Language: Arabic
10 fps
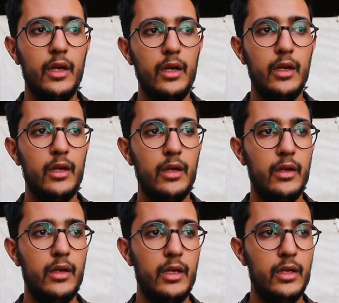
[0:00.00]

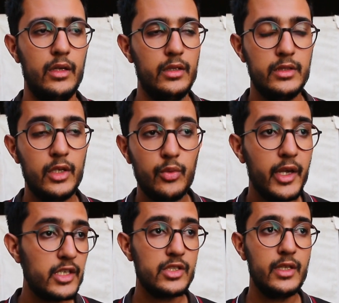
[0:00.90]
آه،
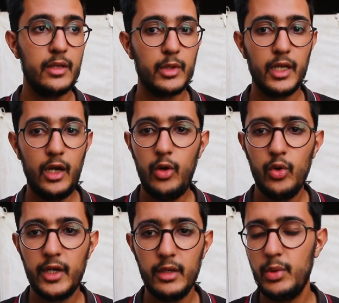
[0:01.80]
درويش ديما
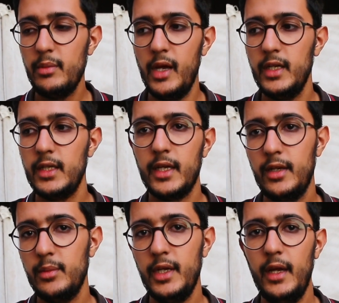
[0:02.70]
ضحوكي بمعنى
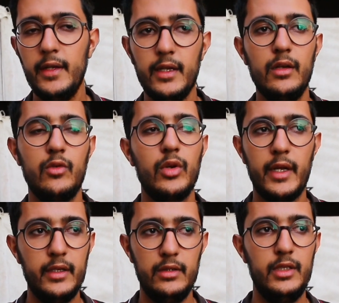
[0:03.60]
الكلمه يعني كون
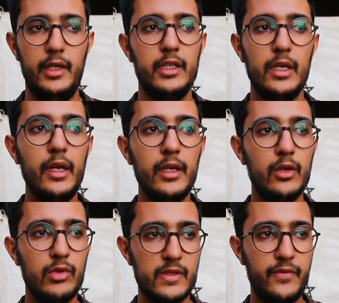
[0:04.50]
كان يعني
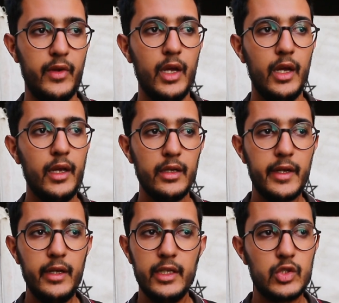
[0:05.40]
اي وصف
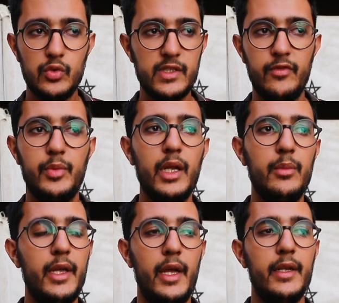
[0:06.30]
يتوصف
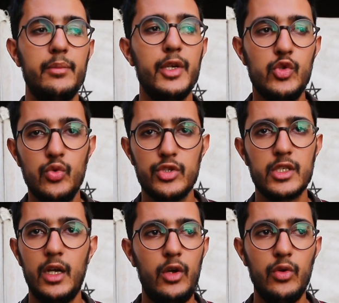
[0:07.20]
بكلمه يعني بشوش
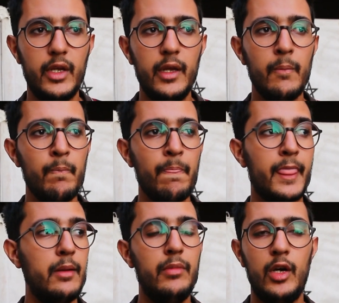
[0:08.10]
ضحوكي
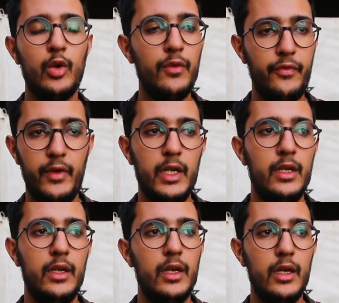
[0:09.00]
معروف في
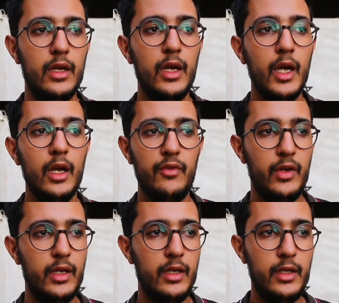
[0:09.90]
الـ في
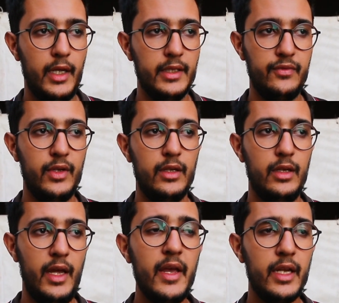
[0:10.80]
الـ يعني في
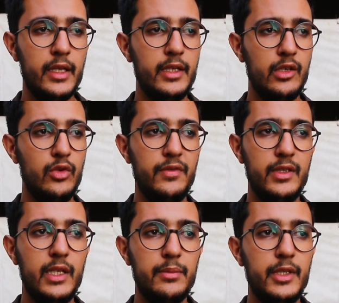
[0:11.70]
العائله ديالو في
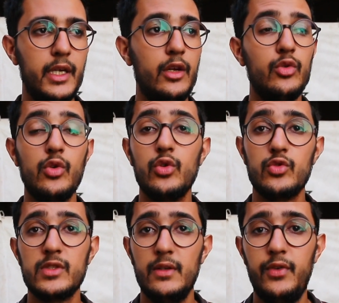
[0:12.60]
الدرب ديالو
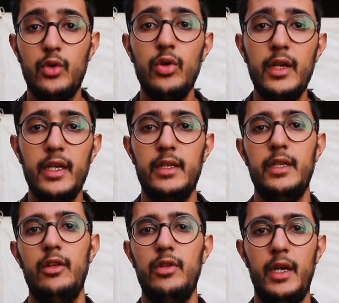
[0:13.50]
خصوصا في الكليه
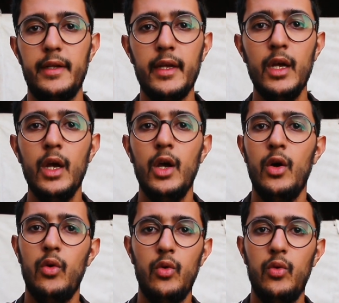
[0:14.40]
ديالو يعني
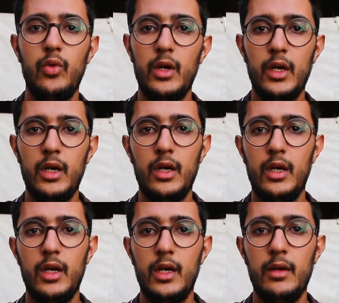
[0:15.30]

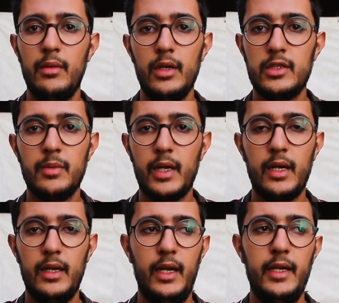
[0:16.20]

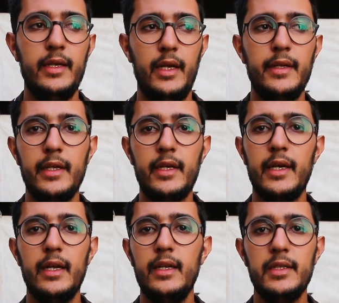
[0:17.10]
وتبارك الله عليه يعني
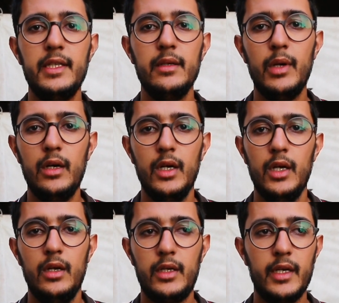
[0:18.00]
كيخلي ديما
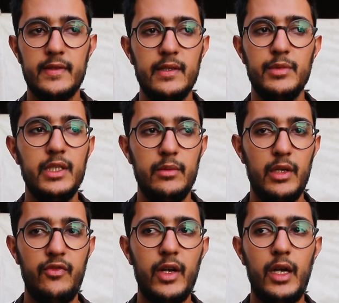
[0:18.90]
كيرسم
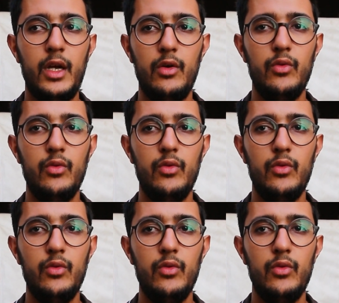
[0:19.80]
ديما الفرحه